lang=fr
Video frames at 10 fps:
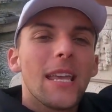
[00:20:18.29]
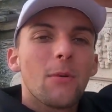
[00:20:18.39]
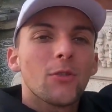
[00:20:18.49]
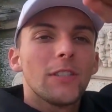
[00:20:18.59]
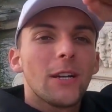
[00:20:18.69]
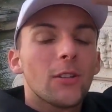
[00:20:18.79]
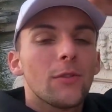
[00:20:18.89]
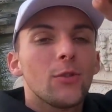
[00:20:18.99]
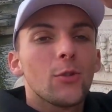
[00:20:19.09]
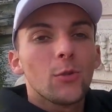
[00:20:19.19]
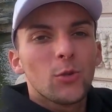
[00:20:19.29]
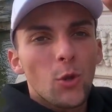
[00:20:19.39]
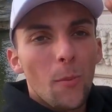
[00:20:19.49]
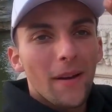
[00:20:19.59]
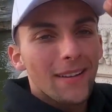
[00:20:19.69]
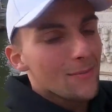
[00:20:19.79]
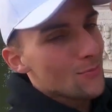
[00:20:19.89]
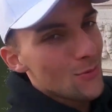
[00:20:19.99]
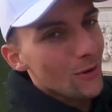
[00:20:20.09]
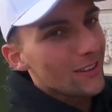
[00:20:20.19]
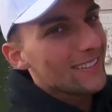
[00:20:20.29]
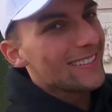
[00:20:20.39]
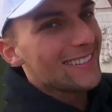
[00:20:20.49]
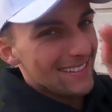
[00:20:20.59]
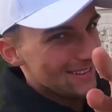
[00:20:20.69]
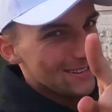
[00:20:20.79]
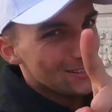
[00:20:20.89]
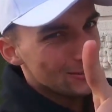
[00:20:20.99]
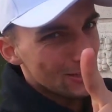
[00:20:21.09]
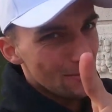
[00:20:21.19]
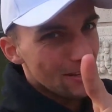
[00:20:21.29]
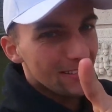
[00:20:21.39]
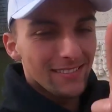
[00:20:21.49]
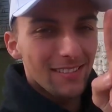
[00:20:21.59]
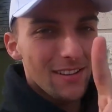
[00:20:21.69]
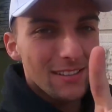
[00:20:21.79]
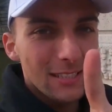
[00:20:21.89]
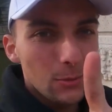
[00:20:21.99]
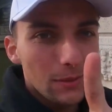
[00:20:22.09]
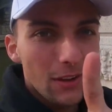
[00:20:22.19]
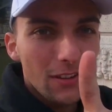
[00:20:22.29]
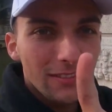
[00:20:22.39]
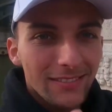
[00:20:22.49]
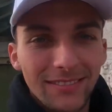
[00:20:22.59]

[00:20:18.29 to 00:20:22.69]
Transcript: Et moi, je vous dis rendez-vous du coup demain pour ce clip là. 18h.